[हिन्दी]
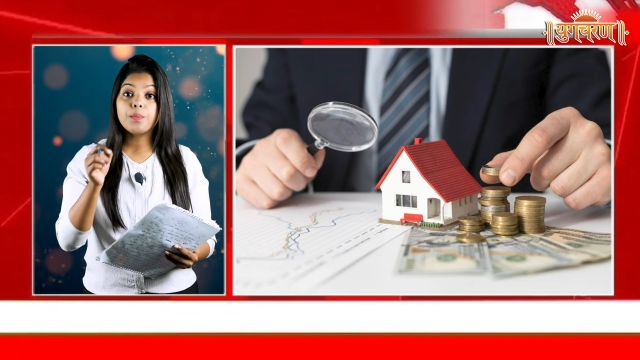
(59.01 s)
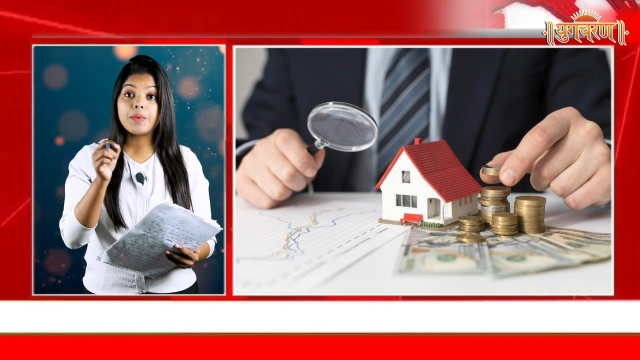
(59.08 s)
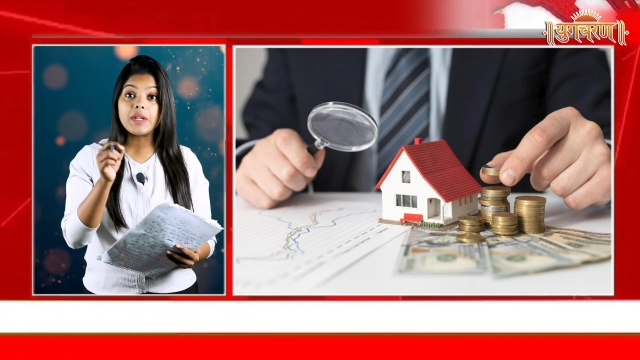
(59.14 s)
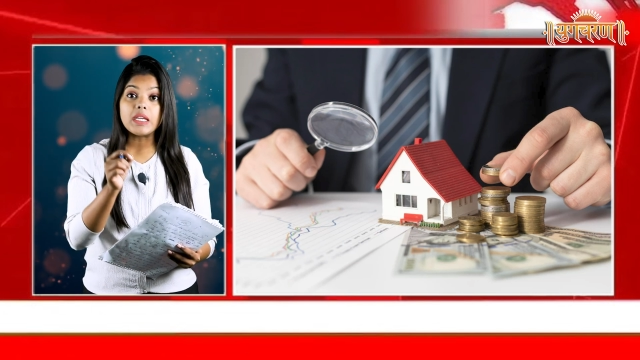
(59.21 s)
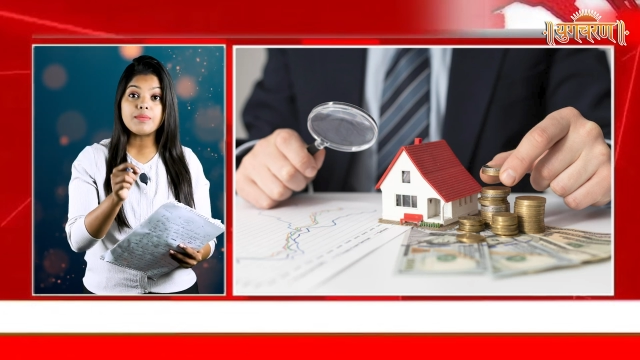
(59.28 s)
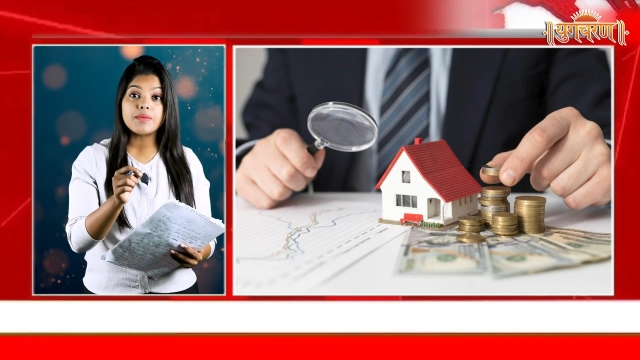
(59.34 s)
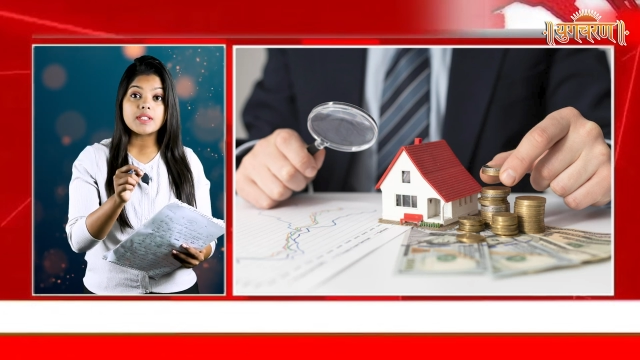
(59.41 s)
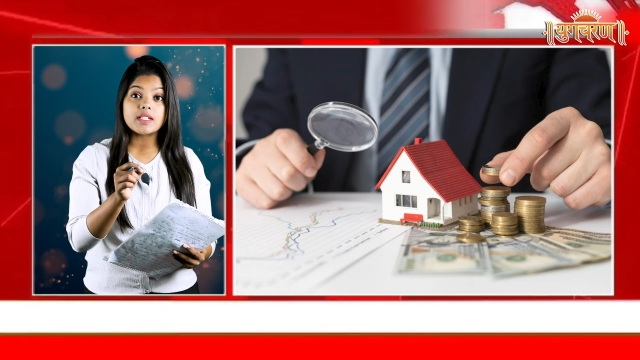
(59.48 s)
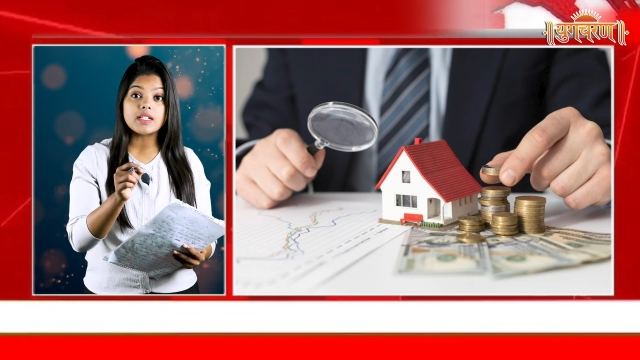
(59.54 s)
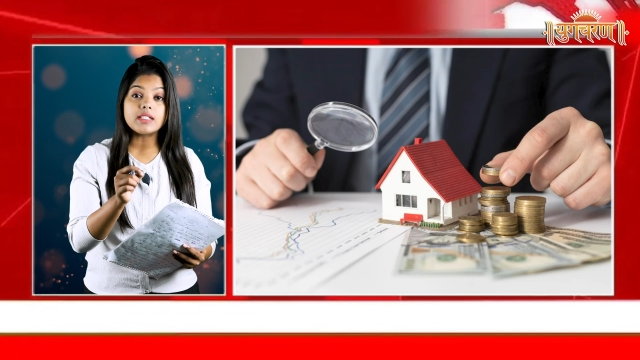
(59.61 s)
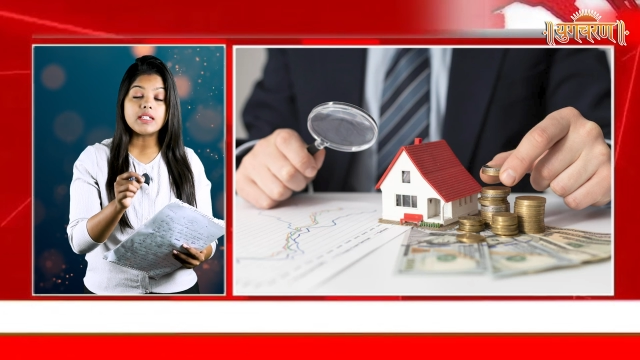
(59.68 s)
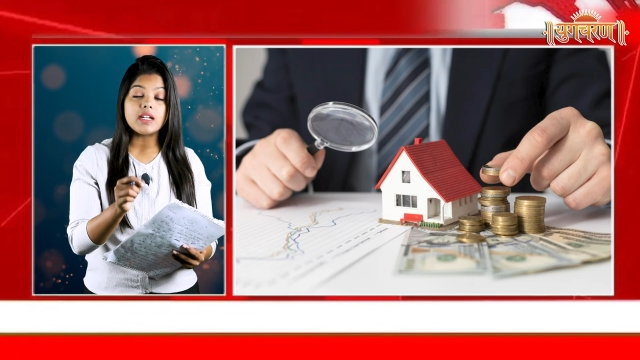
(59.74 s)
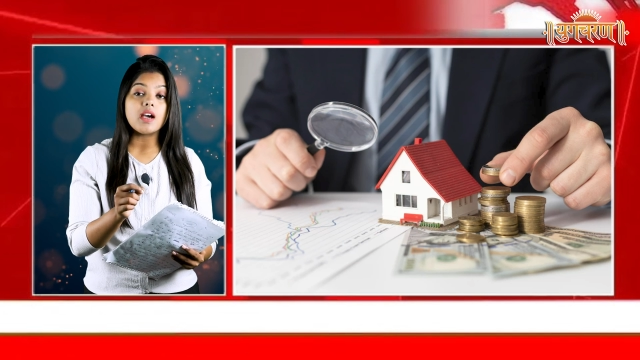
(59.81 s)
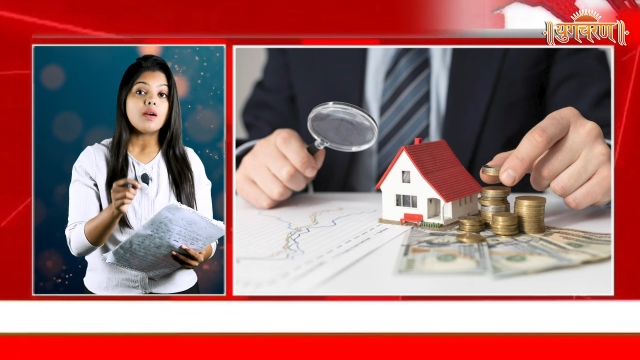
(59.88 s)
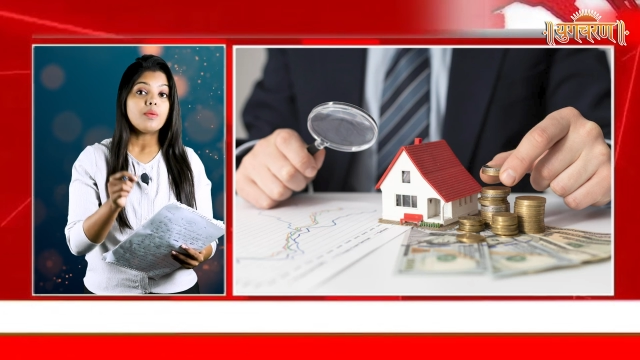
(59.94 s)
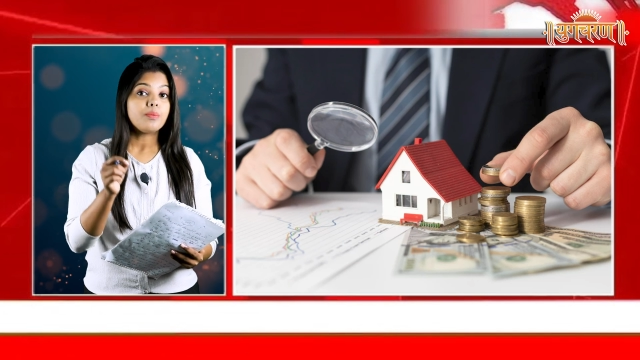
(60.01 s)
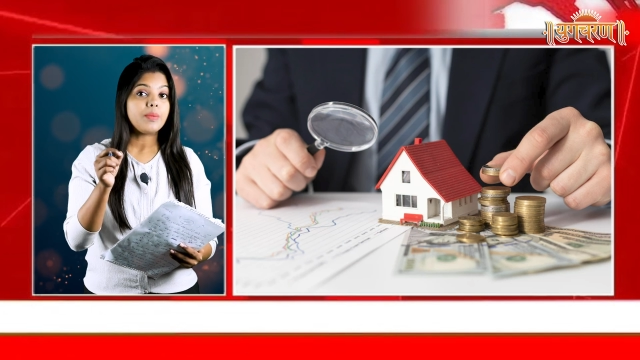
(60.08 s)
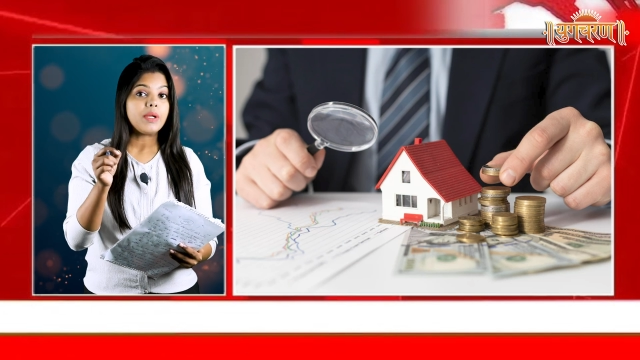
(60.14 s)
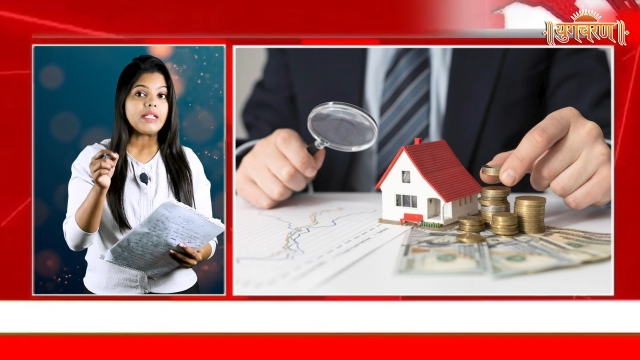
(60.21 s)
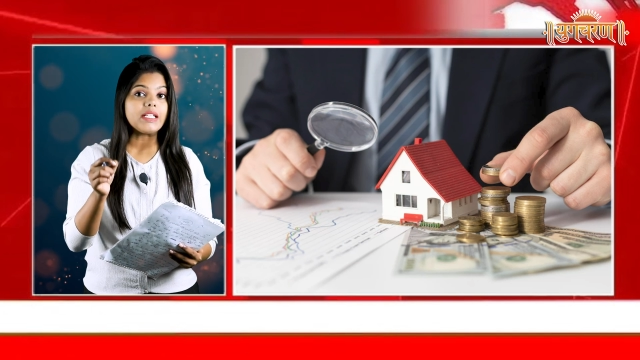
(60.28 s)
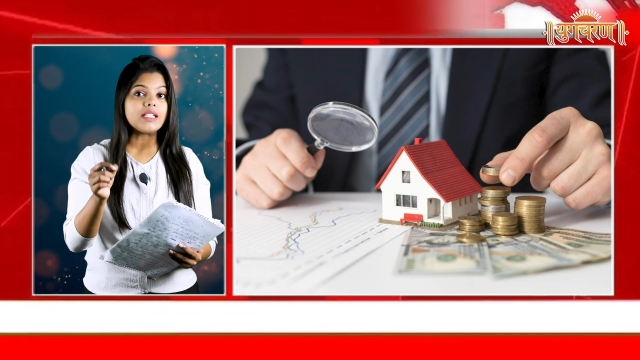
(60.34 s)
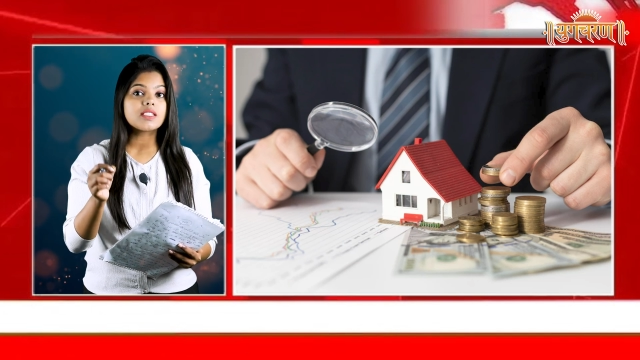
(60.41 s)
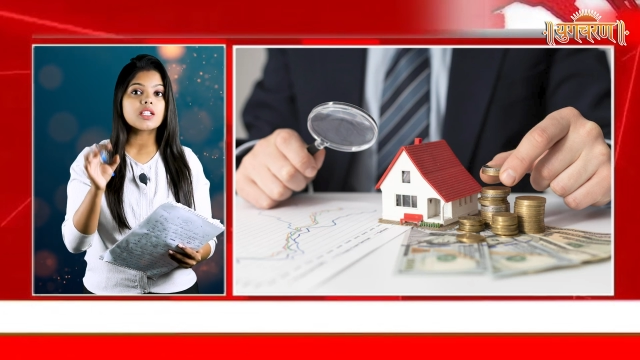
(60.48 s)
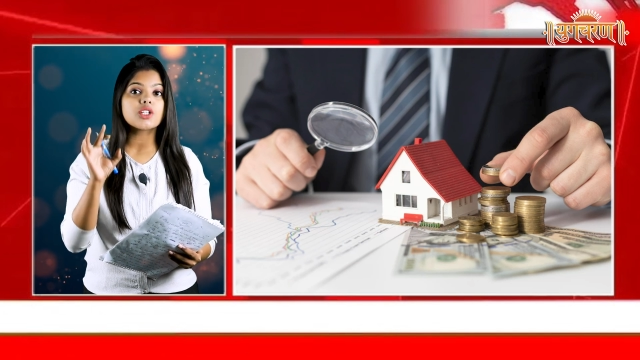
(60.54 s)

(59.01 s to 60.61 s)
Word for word: प्री बजट मीटिंग्स